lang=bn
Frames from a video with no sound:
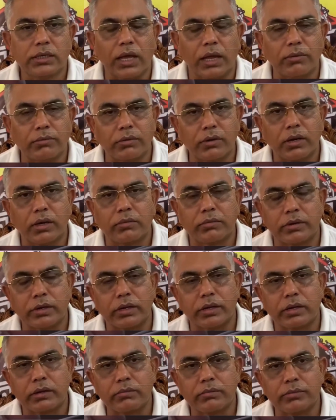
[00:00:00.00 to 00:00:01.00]
ডায়মন্ড
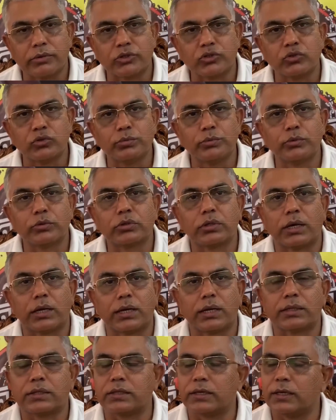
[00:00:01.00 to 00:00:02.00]
হারবারের বিষ্ণুপুর
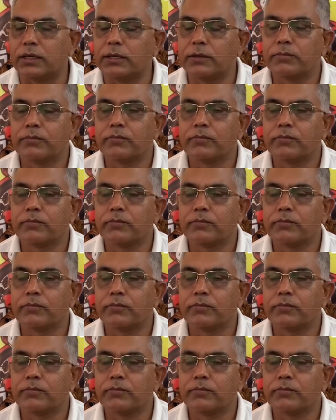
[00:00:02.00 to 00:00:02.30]
থানাতে